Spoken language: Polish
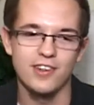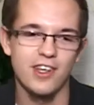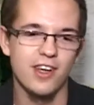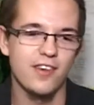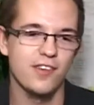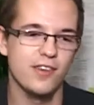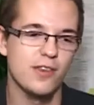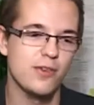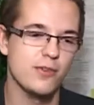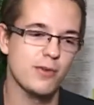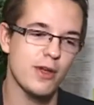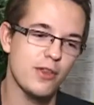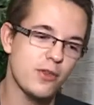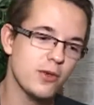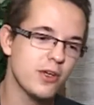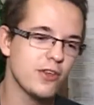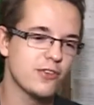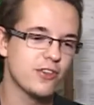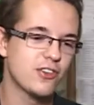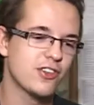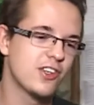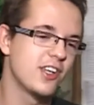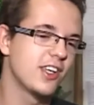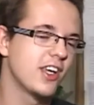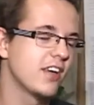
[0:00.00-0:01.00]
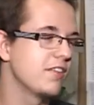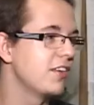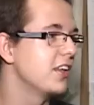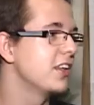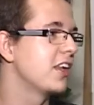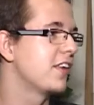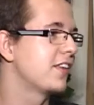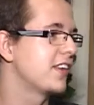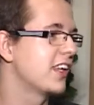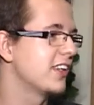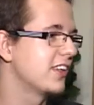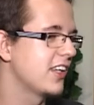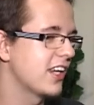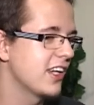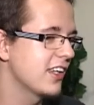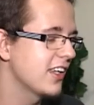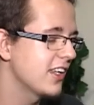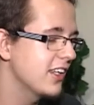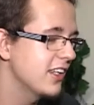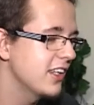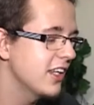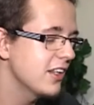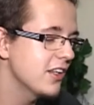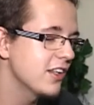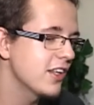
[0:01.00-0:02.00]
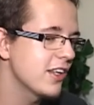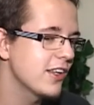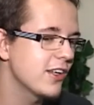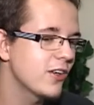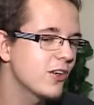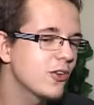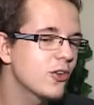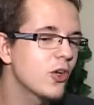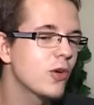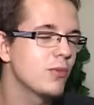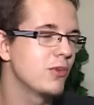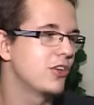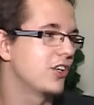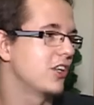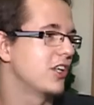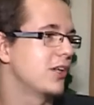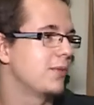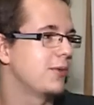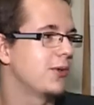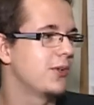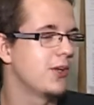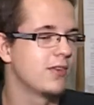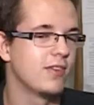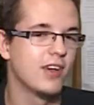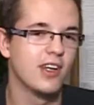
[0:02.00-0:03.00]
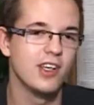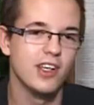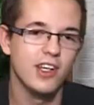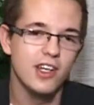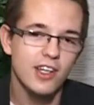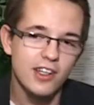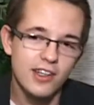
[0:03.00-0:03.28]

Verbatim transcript: ja pracuję troszeczkę w innych standardach i jedynie tylko to mi się nie podoba.